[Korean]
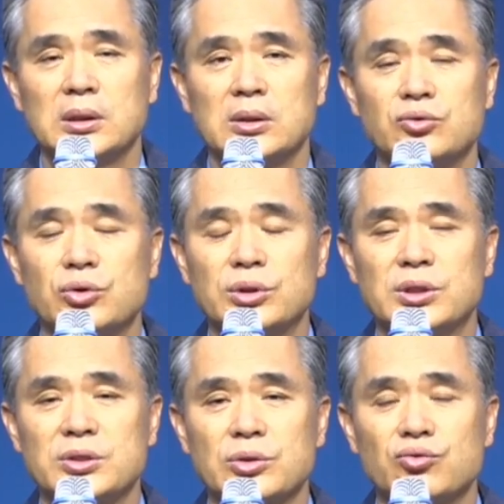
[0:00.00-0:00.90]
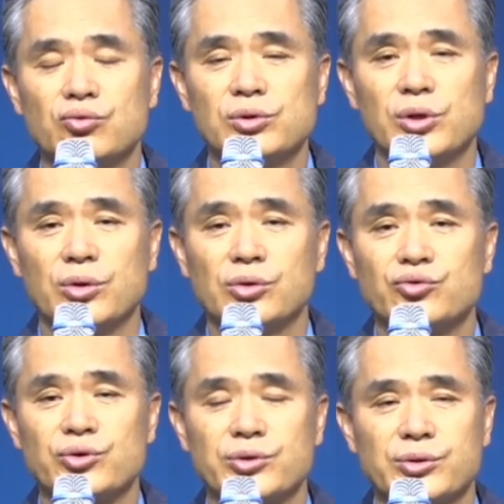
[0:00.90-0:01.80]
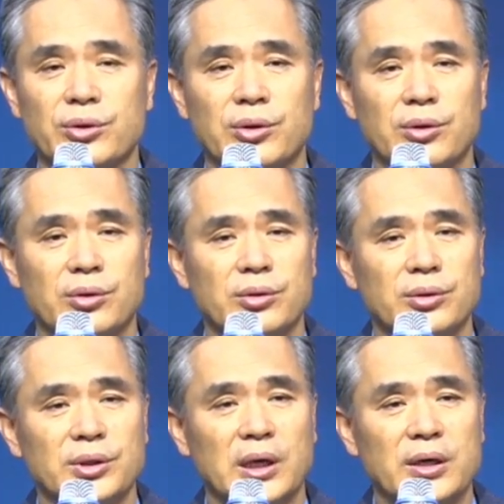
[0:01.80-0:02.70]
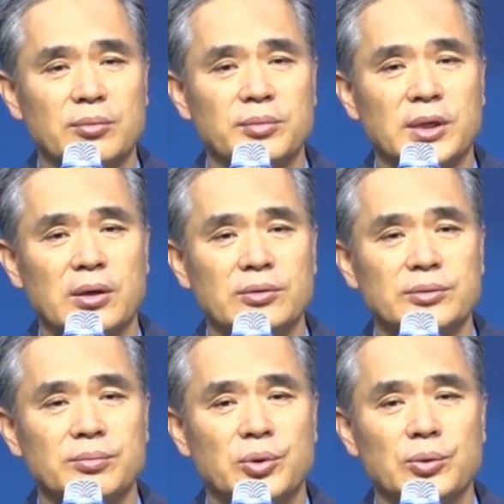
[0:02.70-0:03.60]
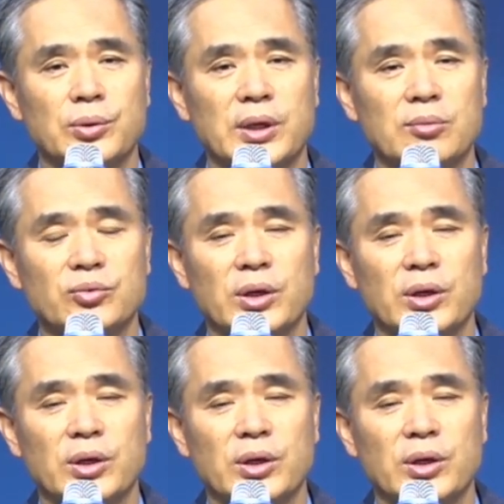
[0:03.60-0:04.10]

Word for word: 주님께서 눈을 열어 주셔서 이 아름다운 포도나무에